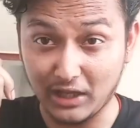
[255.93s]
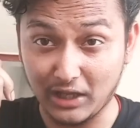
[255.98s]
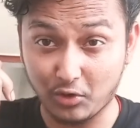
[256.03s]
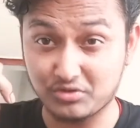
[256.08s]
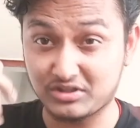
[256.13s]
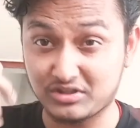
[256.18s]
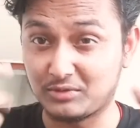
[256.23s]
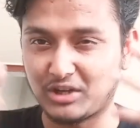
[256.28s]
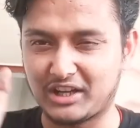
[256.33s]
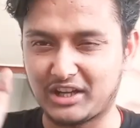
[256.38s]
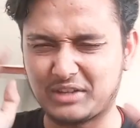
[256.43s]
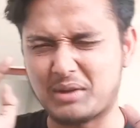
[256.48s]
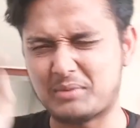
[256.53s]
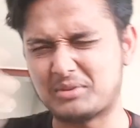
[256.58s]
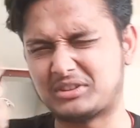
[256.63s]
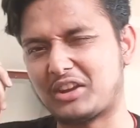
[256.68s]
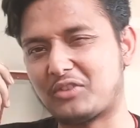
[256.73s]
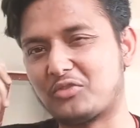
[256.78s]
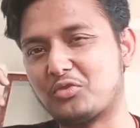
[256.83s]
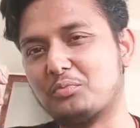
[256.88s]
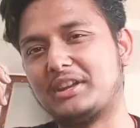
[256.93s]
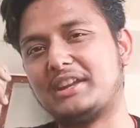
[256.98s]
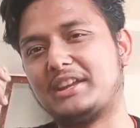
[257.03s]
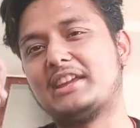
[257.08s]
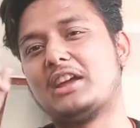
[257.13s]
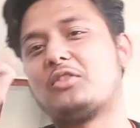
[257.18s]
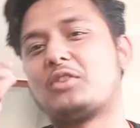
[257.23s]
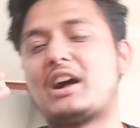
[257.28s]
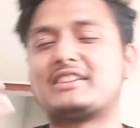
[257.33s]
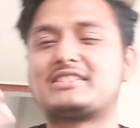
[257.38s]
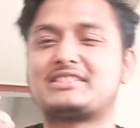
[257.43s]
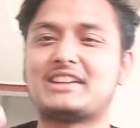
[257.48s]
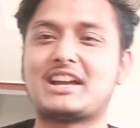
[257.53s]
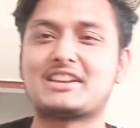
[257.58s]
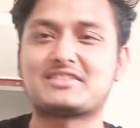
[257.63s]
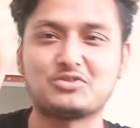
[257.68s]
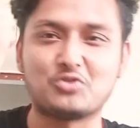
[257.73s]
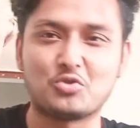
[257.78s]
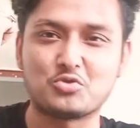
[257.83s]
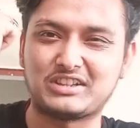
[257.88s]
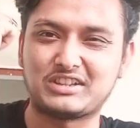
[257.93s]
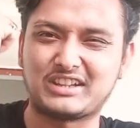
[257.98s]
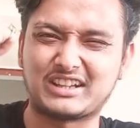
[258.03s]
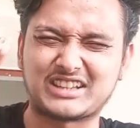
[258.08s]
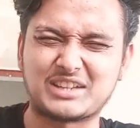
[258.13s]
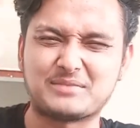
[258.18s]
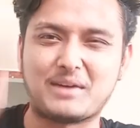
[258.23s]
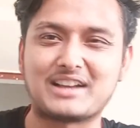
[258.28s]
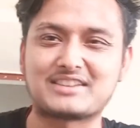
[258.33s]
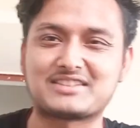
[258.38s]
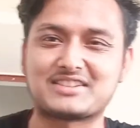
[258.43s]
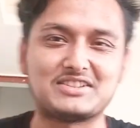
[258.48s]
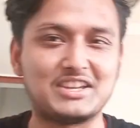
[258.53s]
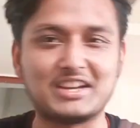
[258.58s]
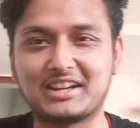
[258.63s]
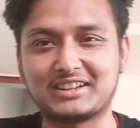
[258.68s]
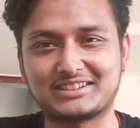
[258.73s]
दोस्त ने बोला कि मैं भी तेरे रूम में नहीं आऊँगा आज से आज से दोस्ती खत्म आज से ये